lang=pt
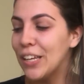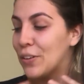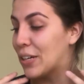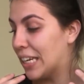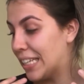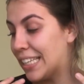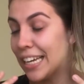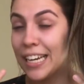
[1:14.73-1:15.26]

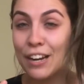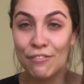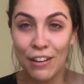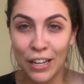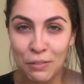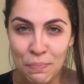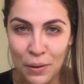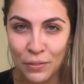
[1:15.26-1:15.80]
Eu queria ter
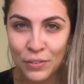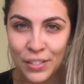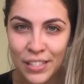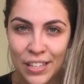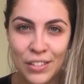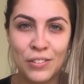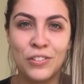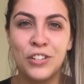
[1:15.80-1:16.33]
gravado para
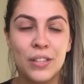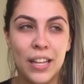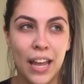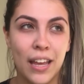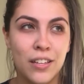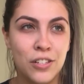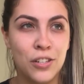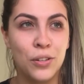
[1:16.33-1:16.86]
vocês o
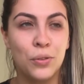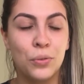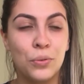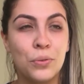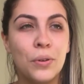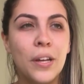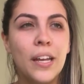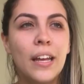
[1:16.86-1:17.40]
teste e
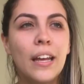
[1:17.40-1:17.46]
tudo,